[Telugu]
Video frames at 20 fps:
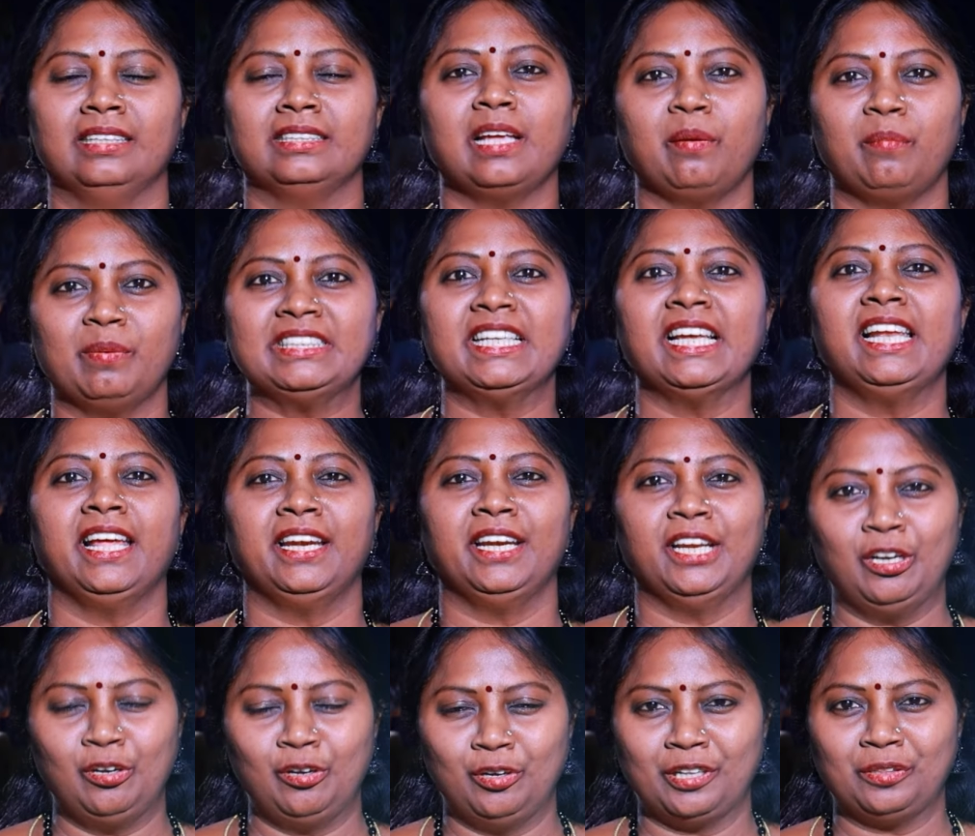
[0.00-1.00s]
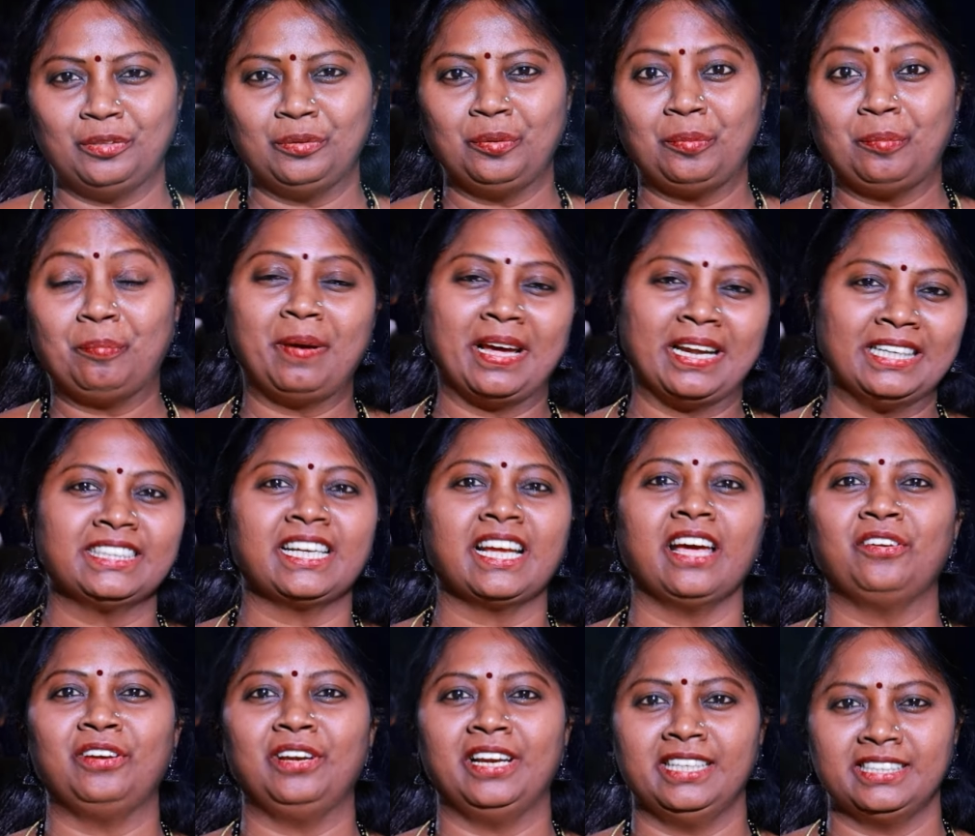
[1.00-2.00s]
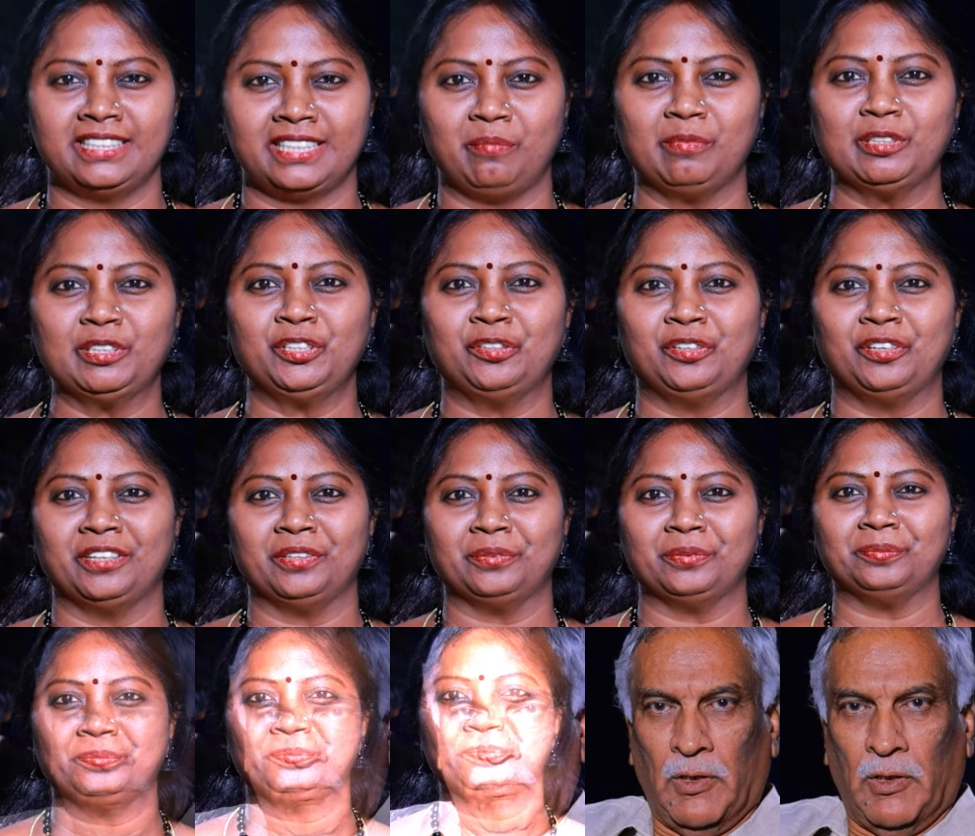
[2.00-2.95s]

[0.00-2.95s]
సమస్య లేని ఇల్లు ఉండదు పరిష్కారం లేని సమస్య ఉండదు